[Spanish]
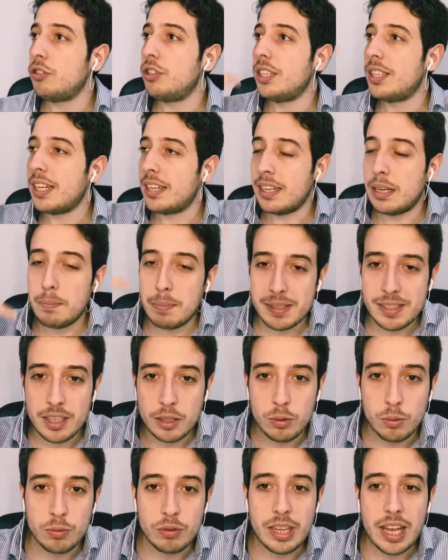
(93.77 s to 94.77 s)
si están
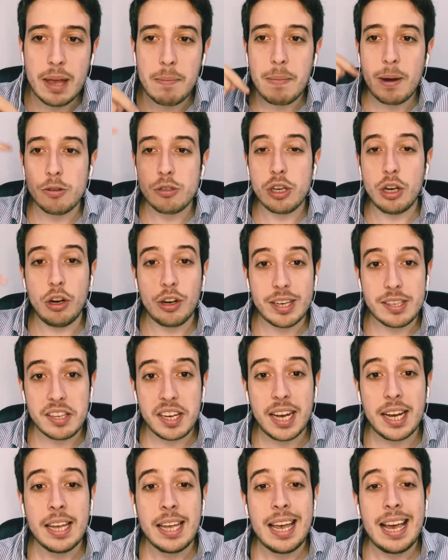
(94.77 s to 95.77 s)
repasando un tema o si lo que
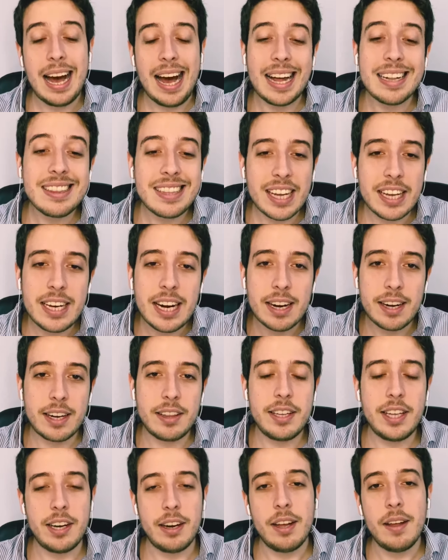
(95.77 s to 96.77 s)
sea, antes de ir a
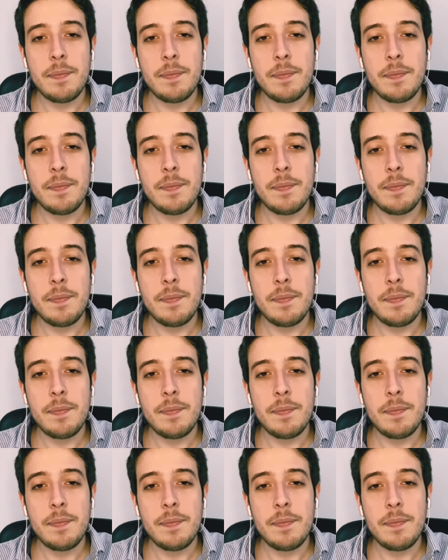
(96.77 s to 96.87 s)
rendir.